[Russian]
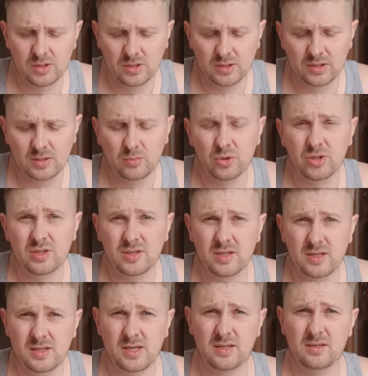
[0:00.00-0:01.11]
где можно
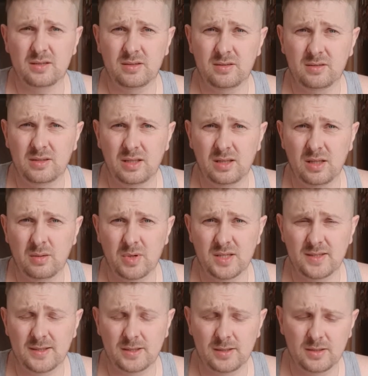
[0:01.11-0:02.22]
заказать данное
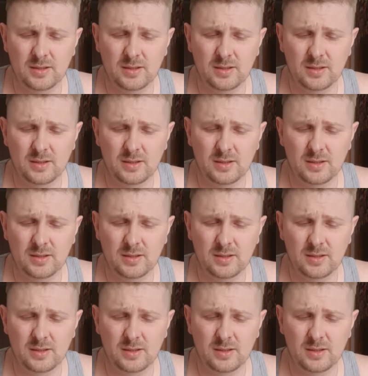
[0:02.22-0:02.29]
масло.